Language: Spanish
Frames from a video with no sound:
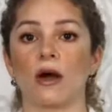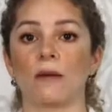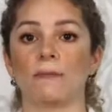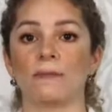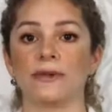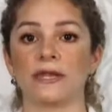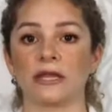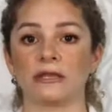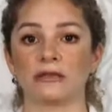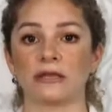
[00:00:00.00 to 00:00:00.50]

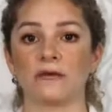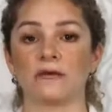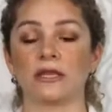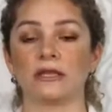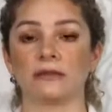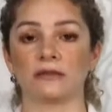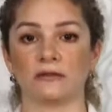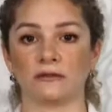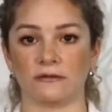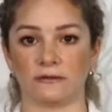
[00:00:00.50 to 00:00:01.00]
Prieta
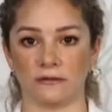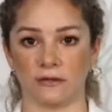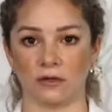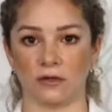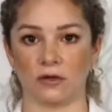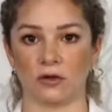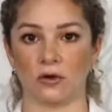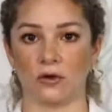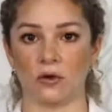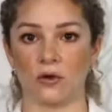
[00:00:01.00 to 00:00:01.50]

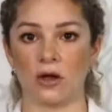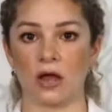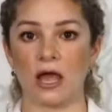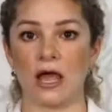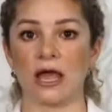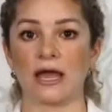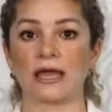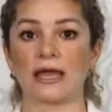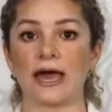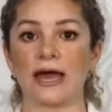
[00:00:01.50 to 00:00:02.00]
25,
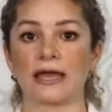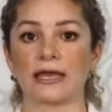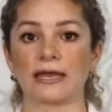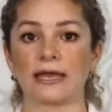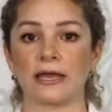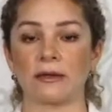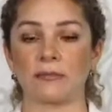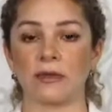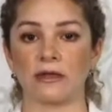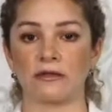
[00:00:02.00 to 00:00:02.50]

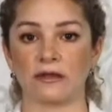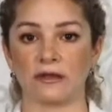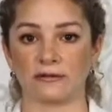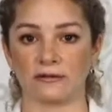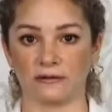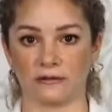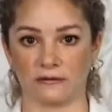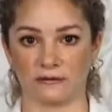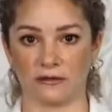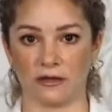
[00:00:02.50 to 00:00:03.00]
Cajeme
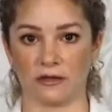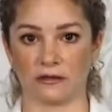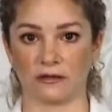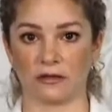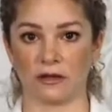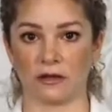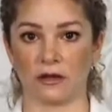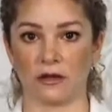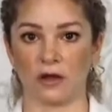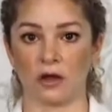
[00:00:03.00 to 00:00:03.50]
17,